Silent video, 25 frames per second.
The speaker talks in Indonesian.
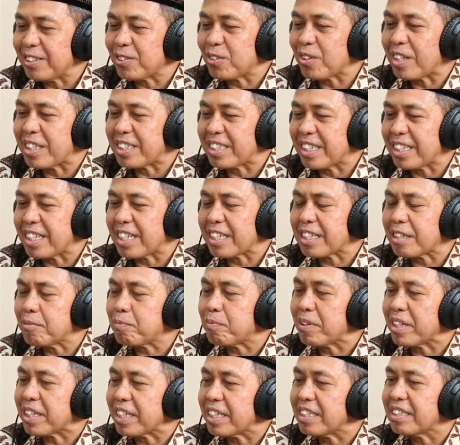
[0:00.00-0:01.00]
itu adalah
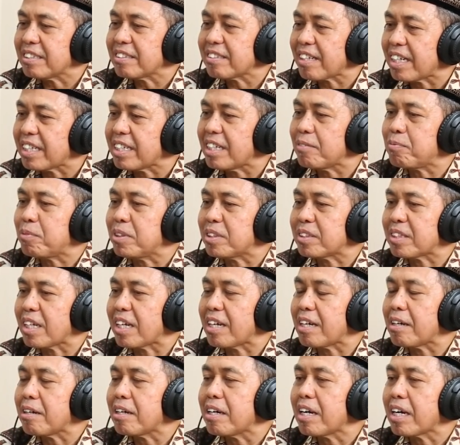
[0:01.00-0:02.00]
kepingin saya
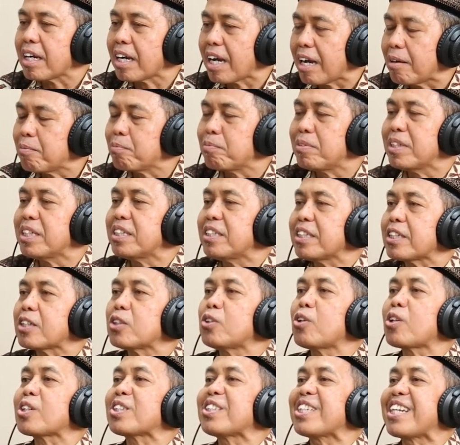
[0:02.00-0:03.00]
bisa ngambil di
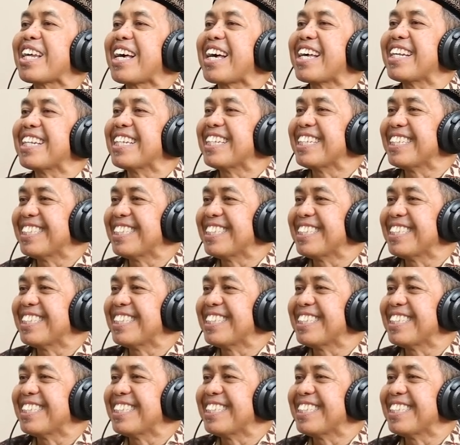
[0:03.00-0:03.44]
kedokteran.